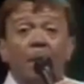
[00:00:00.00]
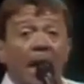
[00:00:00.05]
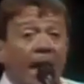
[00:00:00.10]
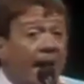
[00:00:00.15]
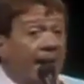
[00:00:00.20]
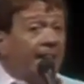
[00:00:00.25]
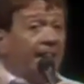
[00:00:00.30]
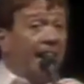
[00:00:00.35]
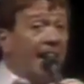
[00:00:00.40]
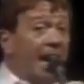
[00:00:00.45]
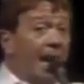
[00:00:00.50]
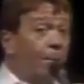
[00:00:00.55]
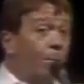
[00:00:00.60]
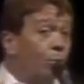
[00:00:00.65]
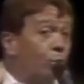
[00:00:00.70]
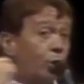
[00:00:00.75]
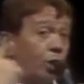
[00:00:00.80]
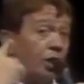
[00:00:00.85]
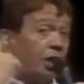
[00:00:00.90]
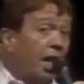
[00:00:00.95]
de Chabelo
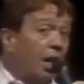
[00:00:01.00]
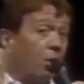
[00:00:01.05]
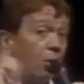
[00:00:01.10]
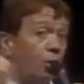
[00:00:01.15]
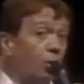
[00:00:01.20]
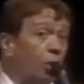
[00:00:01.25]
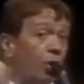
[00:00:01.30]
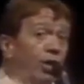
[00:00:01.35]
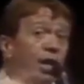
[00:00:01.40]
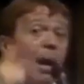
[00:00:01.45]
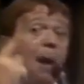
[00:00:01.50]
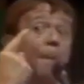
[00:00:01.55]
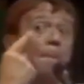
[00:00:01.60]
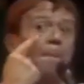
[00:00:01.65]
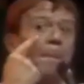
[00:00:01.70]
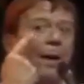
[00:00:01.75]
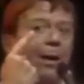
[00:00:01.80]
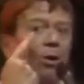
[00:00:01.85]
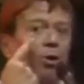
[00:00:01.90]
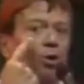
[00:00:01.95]
ha logrado tener
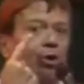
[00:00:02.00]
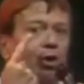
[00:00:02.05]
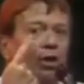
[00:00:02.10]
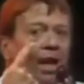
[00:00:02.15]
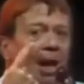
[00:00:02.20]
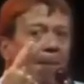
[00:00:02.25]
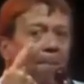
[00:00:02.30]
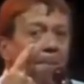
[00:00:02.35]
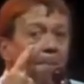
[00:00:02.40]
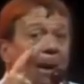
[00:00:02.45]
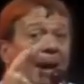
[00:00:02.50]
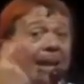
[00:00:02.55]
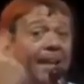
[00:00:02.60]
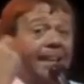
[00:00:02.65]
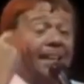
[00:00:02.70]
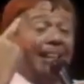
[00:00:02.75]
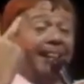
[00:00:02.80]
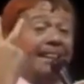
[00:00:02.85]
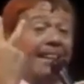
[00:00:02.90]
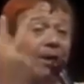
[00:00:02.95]
a la familia unida y
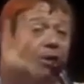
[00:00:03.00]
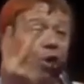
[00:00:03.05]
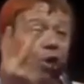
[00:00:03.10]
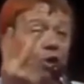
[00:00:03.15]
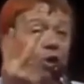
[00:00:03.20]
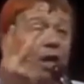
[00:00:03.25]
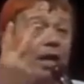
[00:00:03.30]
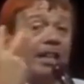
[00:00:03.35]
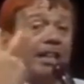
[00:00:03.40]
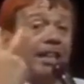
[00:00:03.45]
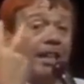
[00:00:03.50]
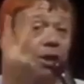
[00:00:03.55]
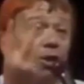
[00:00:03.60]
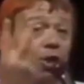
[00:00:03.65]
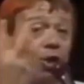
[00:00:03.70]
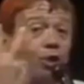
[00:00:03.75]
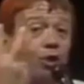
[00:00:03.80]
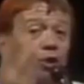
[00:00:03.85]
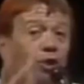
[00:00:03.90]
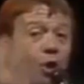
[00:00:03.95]
entreteniéndose y
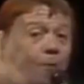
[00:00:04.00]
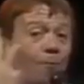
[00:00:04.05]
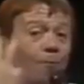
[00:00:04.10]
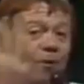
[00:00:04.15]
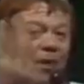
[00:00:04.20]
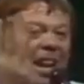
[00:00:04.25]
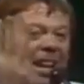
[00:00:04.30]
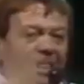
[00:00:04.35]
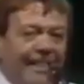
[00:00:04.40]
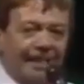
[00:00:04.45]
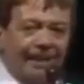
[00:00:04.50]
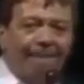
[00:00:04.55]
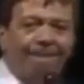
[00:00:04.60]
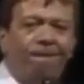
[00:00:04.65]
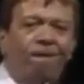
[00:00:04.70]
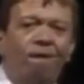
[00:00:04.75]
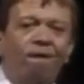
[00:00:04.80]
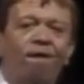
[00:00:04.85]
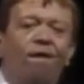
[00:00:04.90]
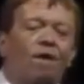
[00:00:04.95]
transmitiendo
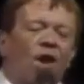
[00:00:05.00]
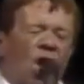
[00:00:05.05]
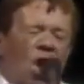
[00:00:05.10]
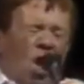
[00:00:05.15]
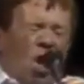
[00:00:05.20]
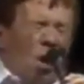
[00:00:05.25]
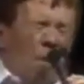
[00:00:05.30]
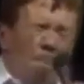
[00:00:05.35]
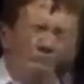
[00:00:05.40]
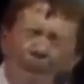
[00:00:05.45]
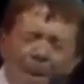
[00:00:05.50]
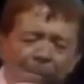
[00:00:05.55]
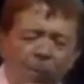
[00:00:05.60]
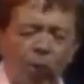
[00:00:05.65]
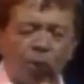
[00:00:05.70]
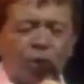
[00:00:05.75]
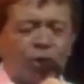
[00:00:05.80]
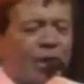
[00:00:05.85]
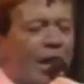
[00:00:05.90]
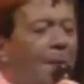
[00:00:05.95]
muchos buenos valores.
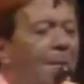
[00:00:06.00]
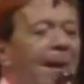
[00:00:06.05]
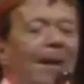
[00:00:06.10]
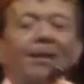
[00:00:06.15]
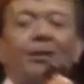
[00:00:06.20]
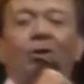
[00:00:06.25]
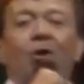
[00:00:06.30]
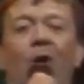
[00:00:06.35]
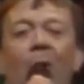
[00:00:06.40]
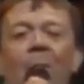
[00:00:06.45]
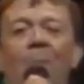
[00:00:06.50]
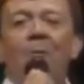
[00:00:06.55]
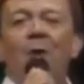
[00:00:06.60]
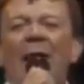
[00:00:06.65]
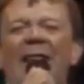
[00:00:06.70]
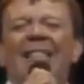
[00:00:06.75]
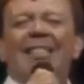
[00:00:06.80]
La verdad se dice fácil